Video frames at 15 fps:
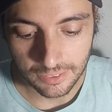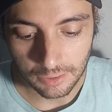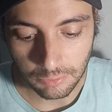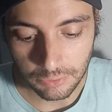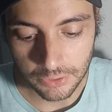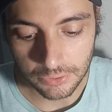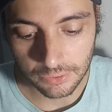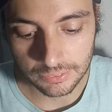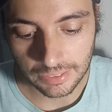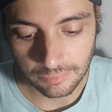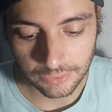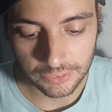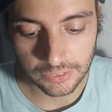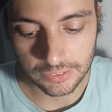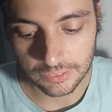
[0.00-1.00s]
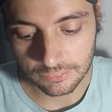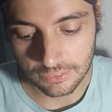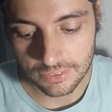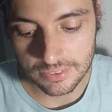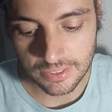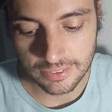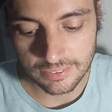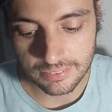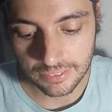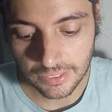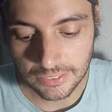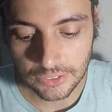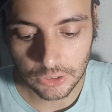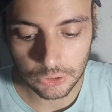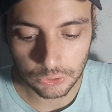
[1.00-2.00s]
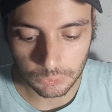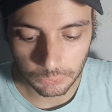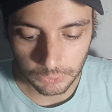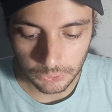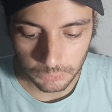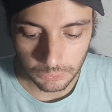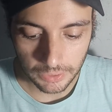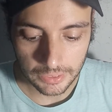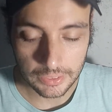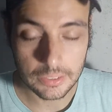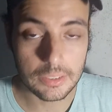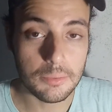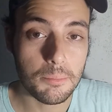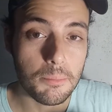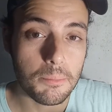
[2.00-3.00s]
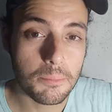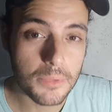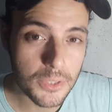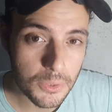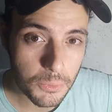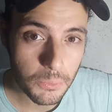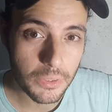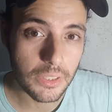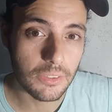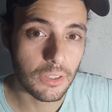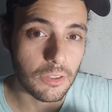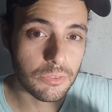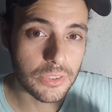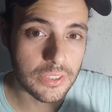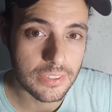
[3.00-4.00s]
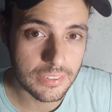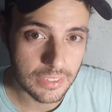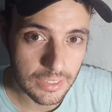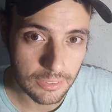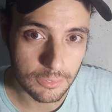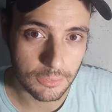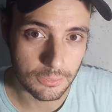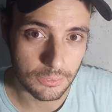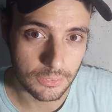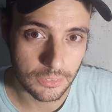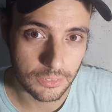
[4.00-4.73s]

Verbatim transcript: e viram que estava escrito 16 de junho de 1900.